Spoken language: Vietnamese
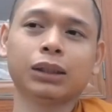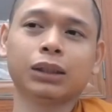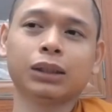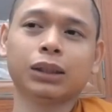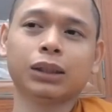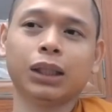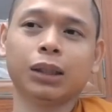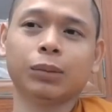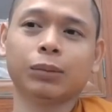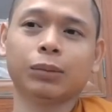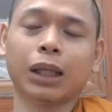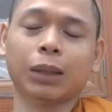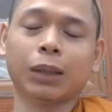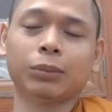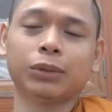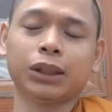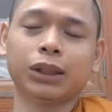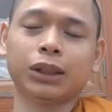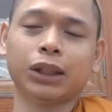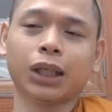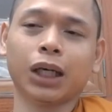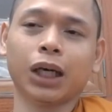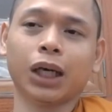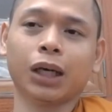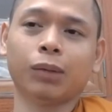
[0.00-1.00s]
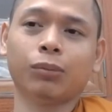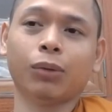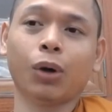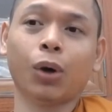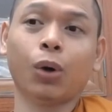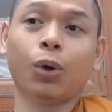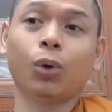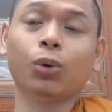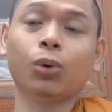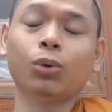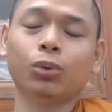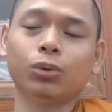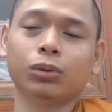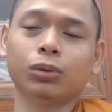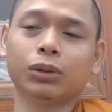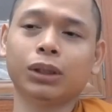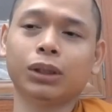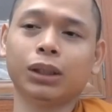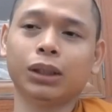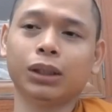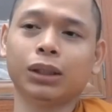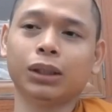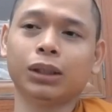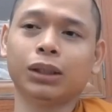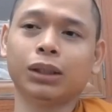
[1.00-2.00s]
khi mà đem ra chợ mổ
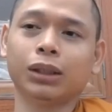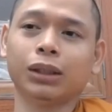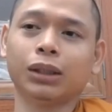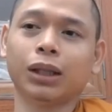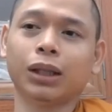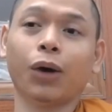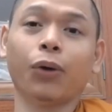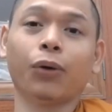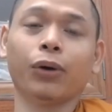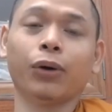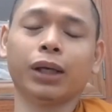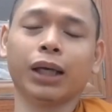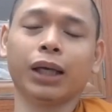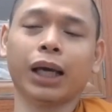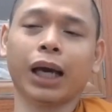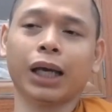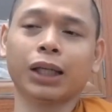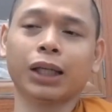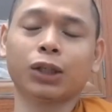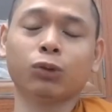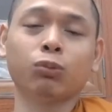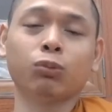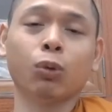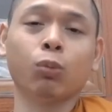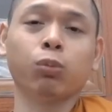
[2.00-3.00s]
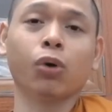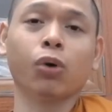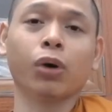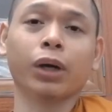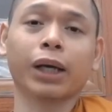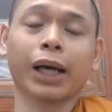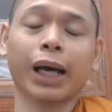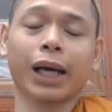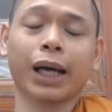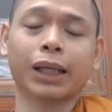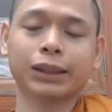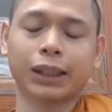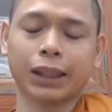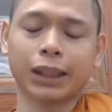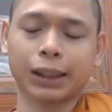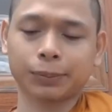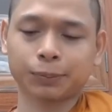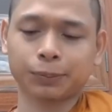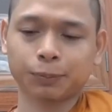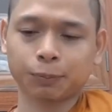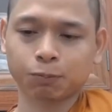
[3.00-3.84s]
thì lòi ngại trong bụng con cá ra